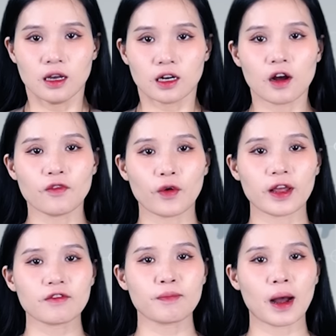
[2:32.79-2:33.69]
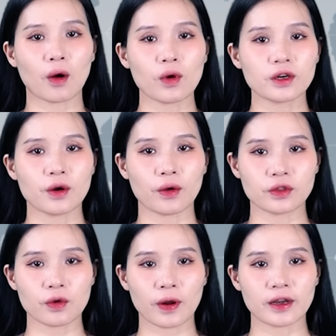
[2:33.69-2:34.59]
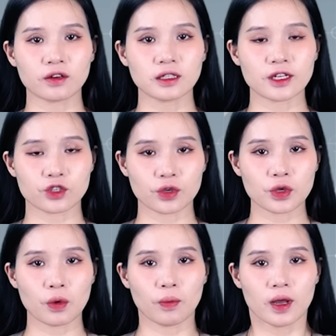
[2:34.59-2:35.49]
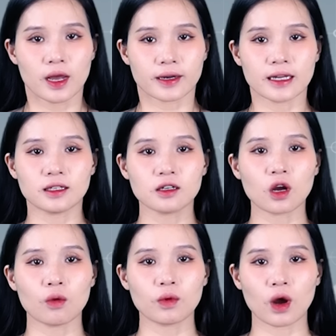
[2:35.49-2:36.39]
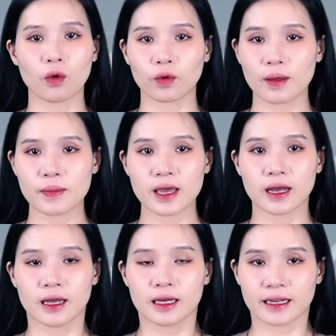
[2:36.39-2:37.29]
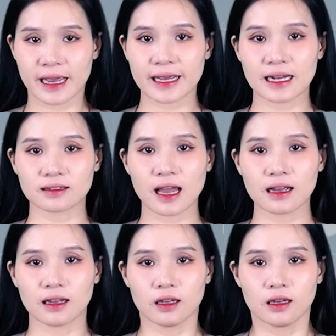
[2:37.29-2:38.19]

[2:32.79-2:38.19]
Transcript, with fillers: Kho vũ khí mà quân đội Ukraine có thể sử dụng để tấn công cầu Crimea ngày càng tăng.